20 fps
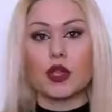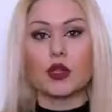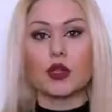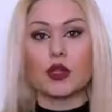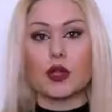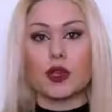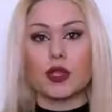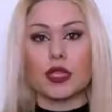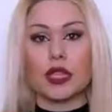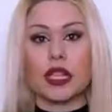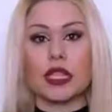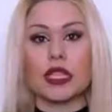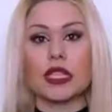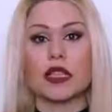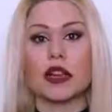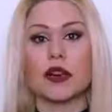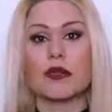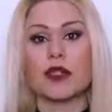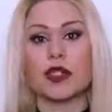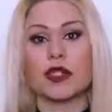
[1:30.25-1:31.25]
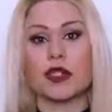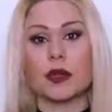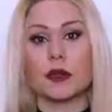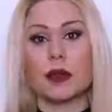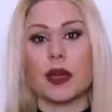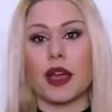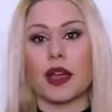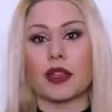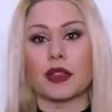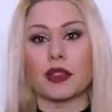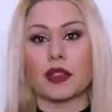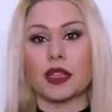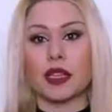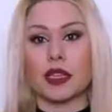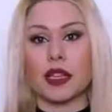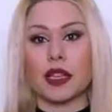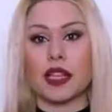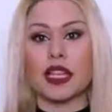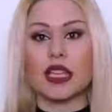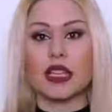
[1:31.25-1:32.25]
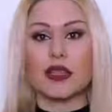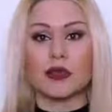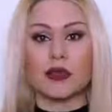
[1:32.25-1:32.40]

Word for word: Sözde itirafçıların beyanları ile